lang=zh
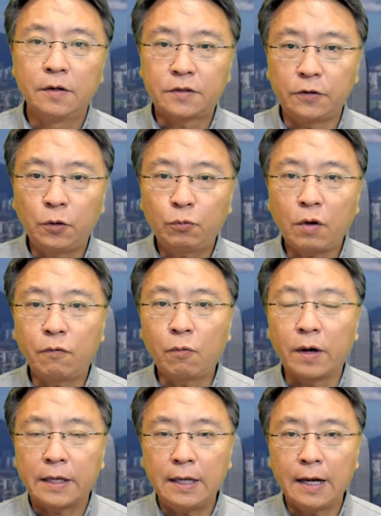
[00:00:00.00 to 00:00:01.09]
曾经对付
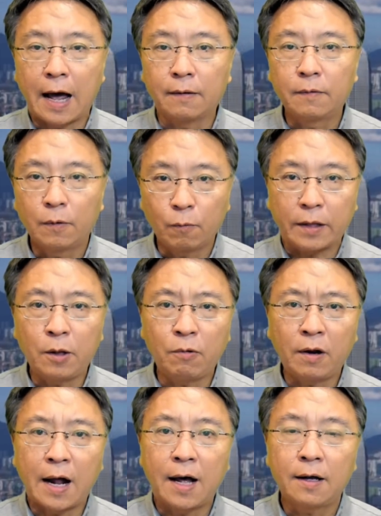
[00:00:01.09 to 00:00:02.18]
过伊朗、委内
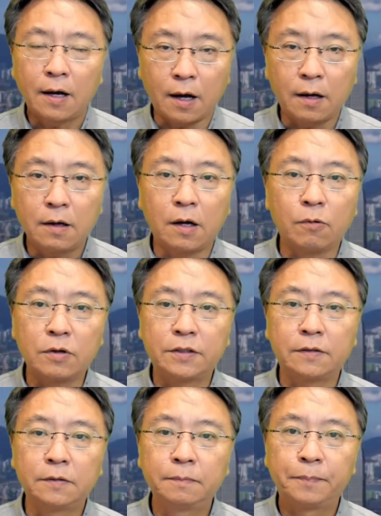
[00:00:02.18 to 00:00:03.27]
瑞拉和俄罗
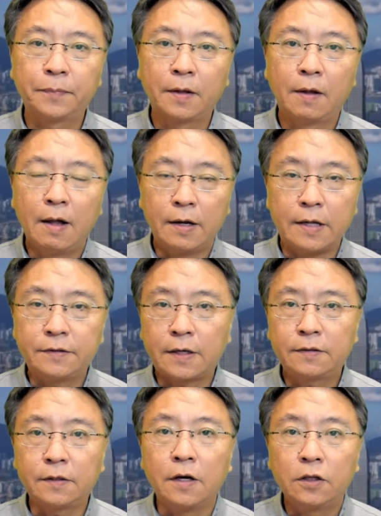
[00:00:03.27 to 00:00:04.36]
斯，人称
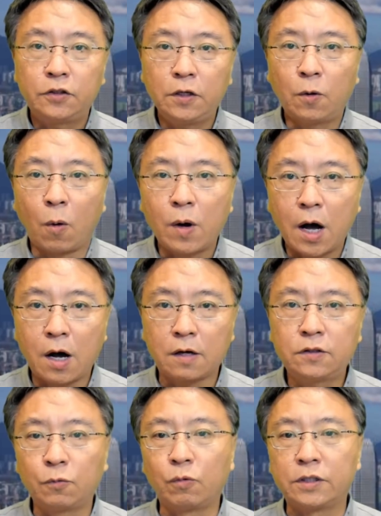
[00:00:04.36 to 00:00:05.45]
是金融核
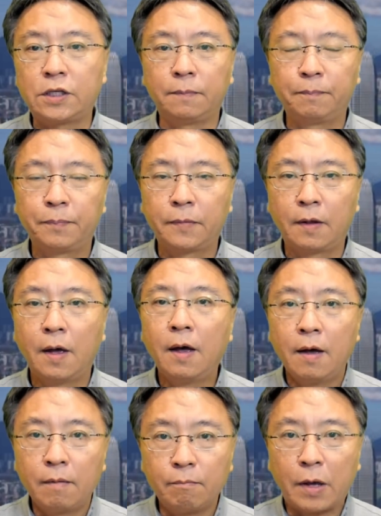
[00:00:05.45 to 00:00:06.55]
子武器。
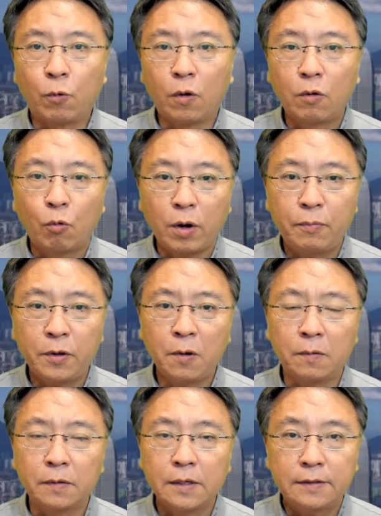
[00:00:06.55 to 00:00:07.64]
美国会不会
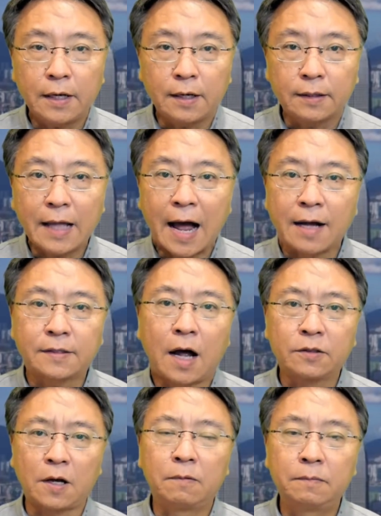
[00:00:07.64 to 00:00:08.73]
用这个大杀
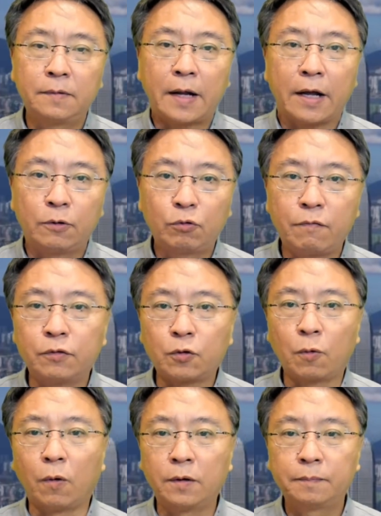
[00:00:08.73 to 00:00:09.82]
招来对付
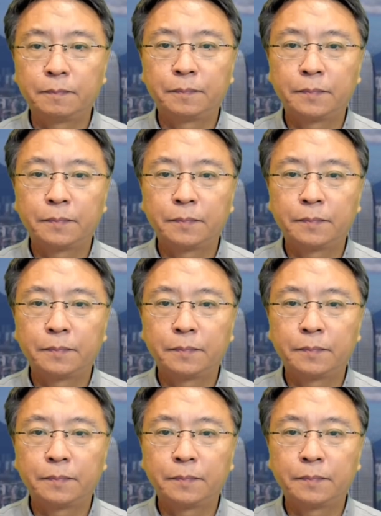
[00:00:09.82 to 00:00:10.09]
中国？